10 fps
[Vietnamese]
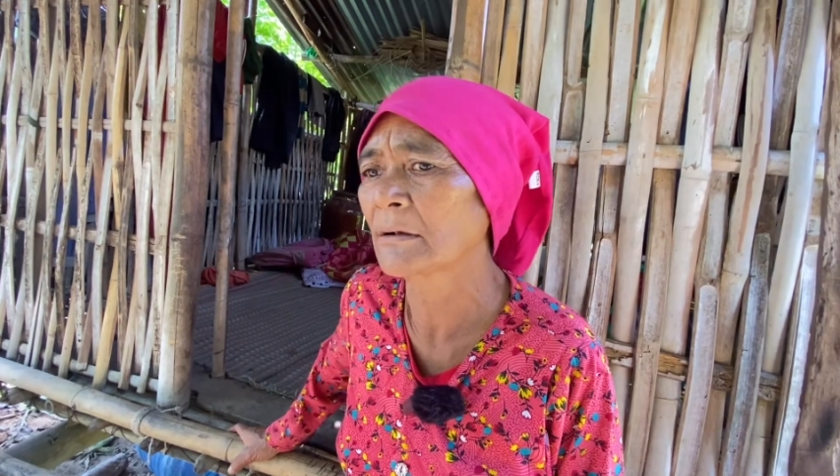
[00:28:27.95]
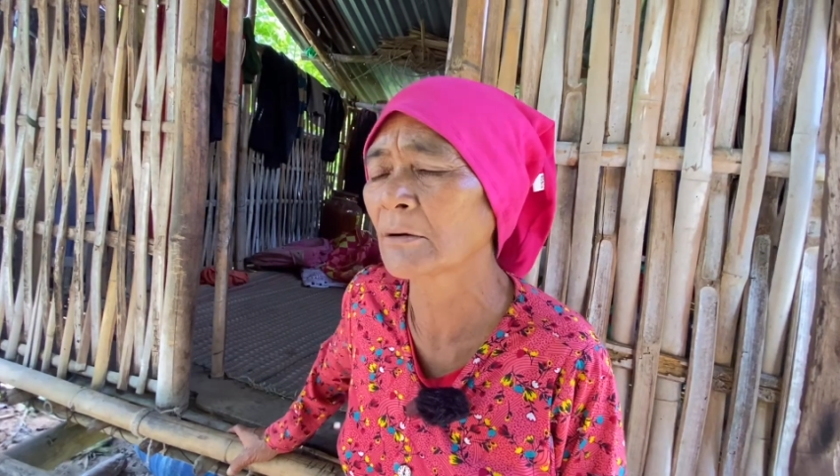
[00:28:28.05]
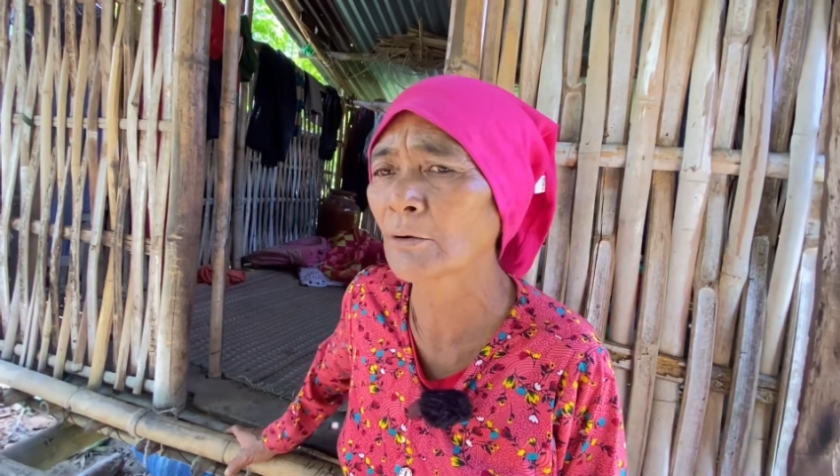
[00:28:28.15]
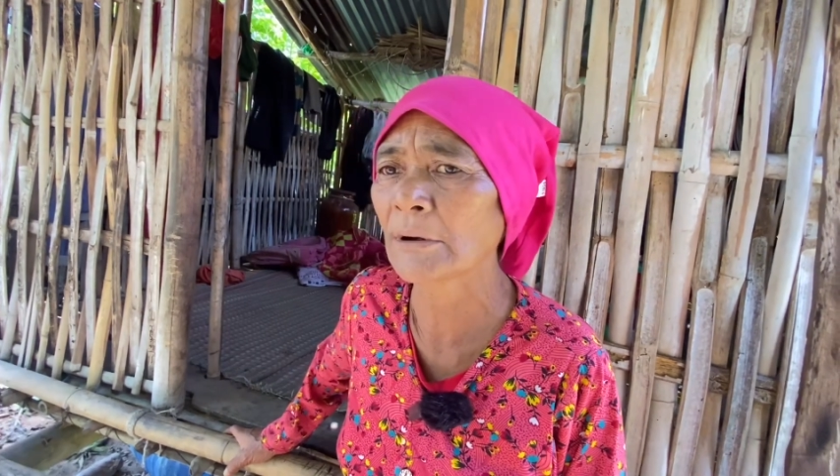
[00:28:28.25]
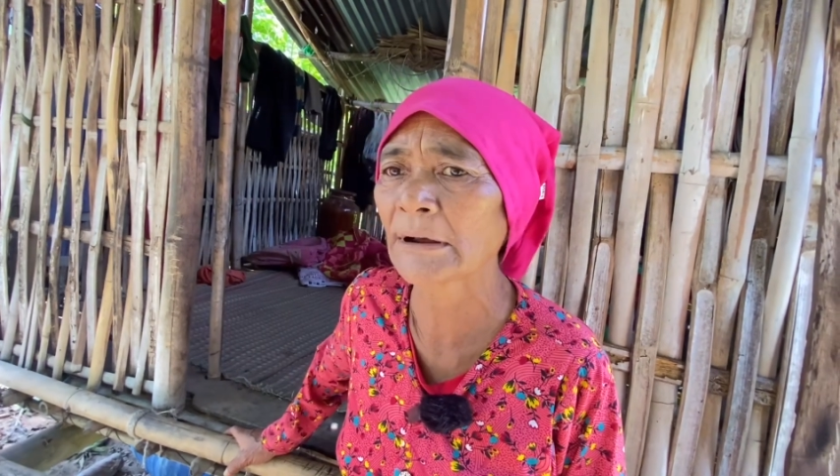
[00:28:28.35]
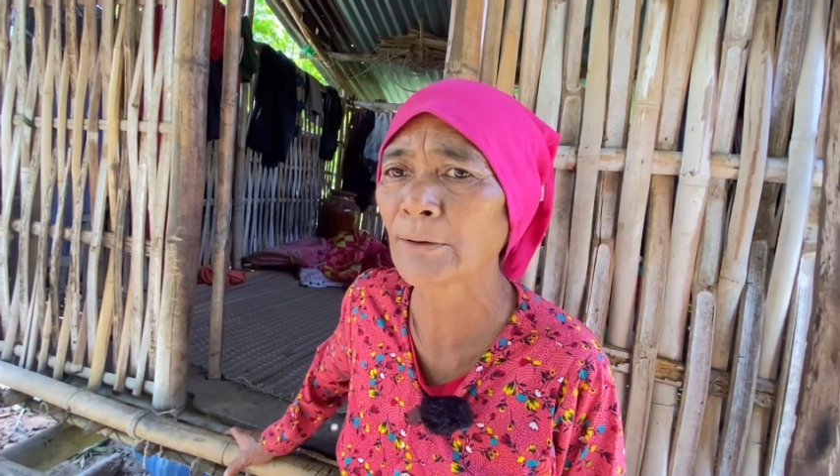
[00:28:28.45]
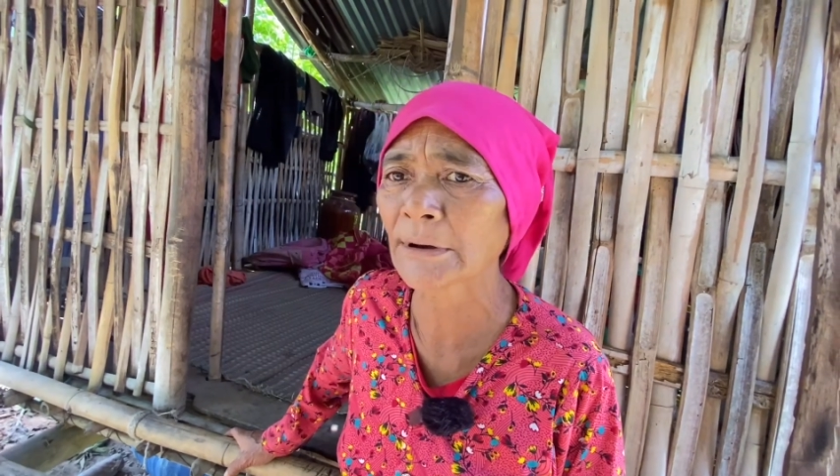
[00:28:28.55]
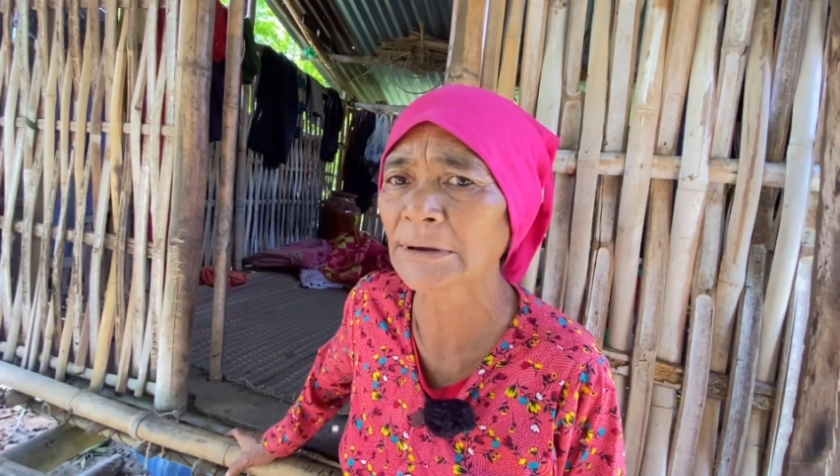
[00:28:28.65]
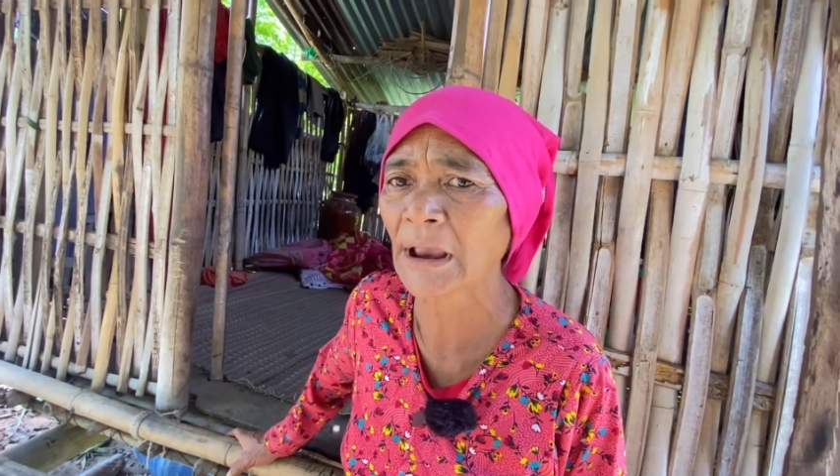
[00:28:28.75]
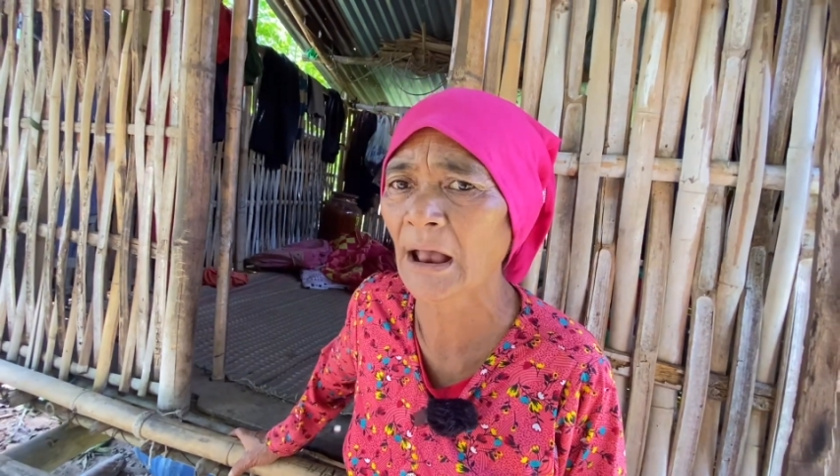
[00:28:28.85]
rồi là
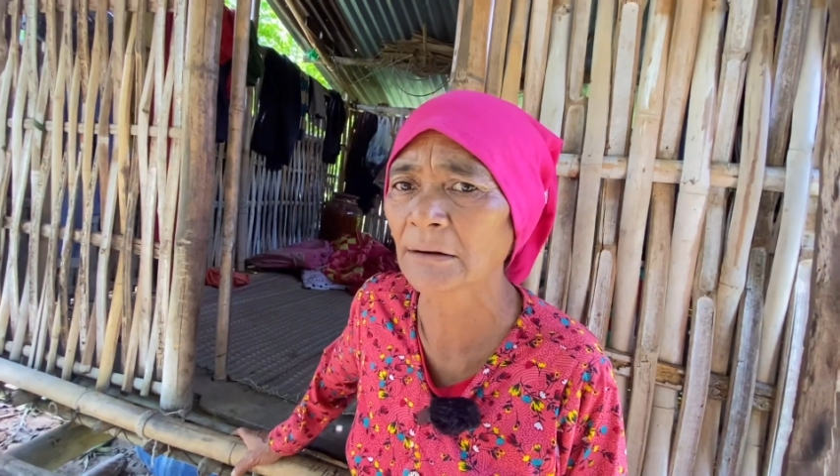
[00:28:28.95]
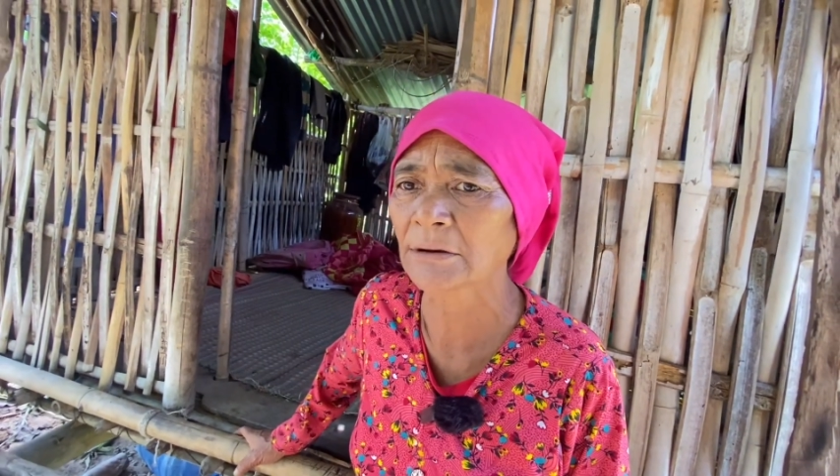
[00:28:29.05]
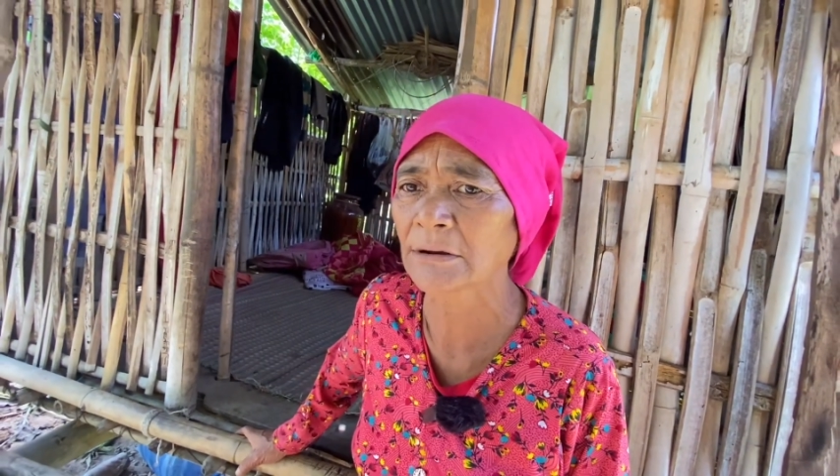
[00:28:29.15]
quét nhà nữa